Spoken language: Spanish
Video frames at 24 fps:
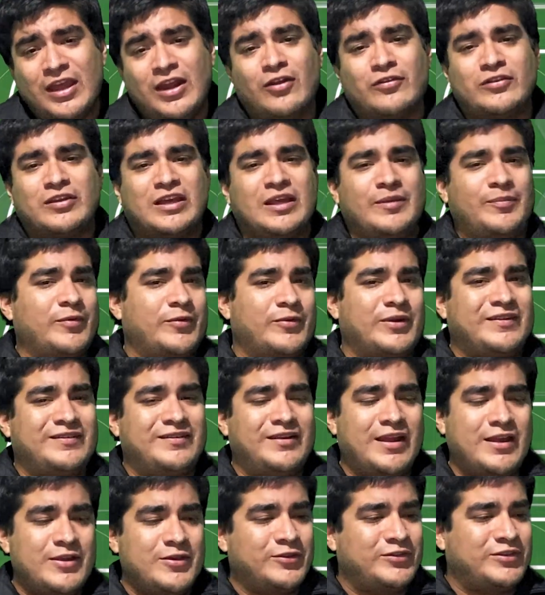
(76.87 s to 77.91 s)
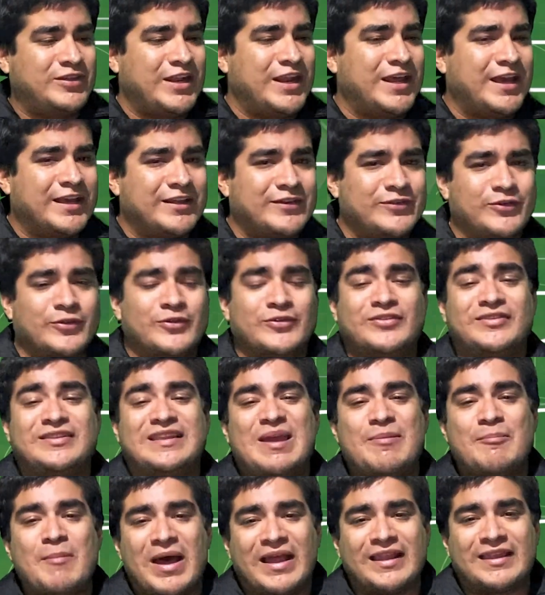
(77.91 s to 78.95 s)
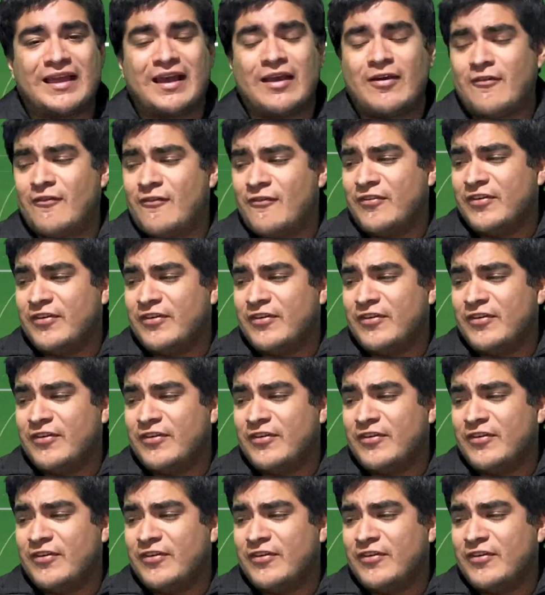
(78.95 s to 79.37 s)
y los equipos brasileños tienen esto, te matan.